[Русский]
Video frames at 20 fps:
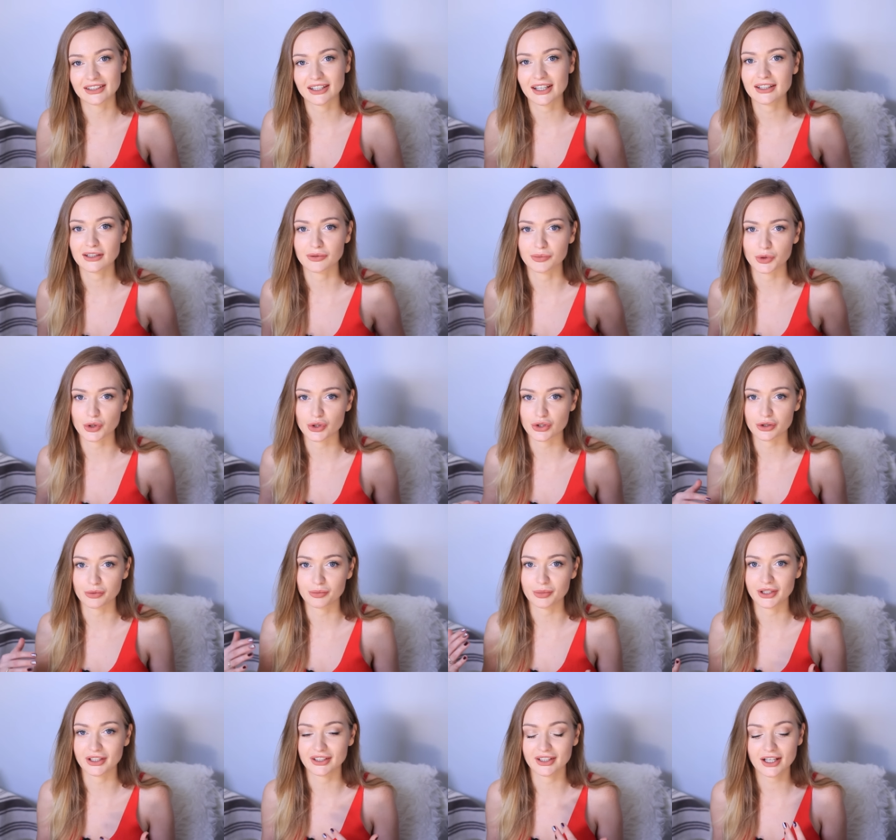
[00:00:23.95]
Я
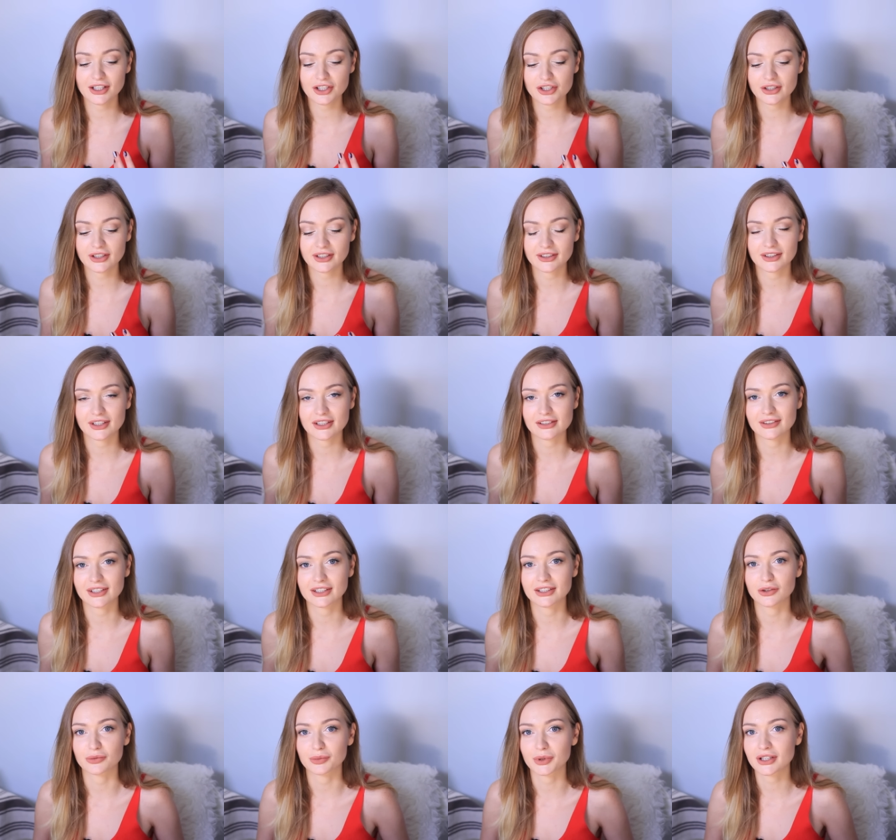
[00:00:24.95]
немножко переначала это
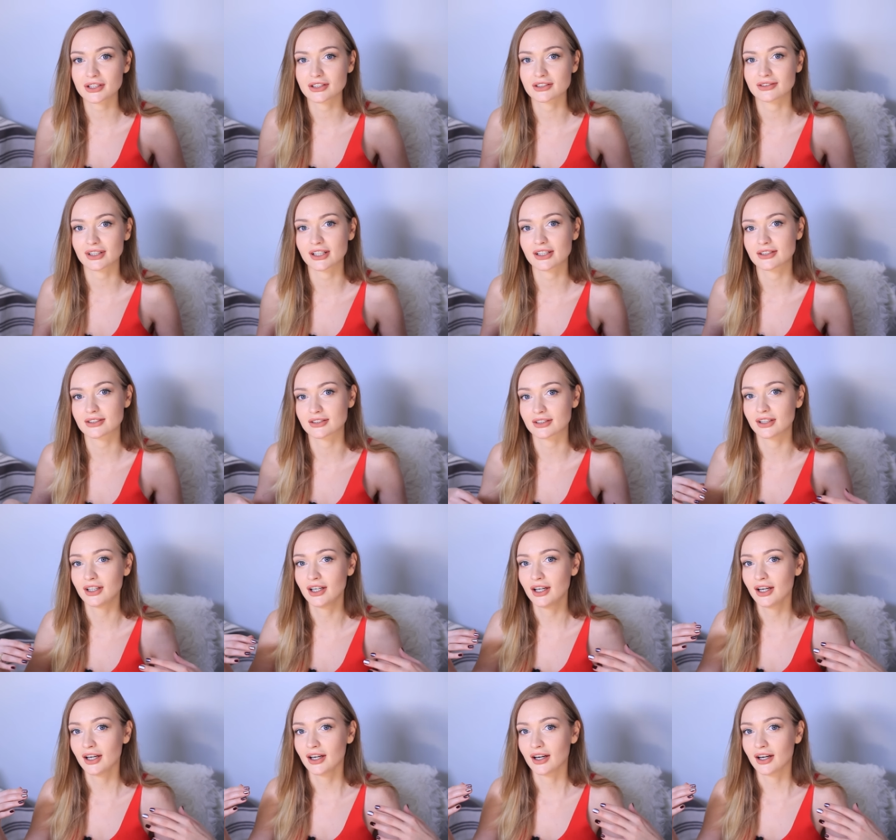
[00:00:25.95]
название, у меня называется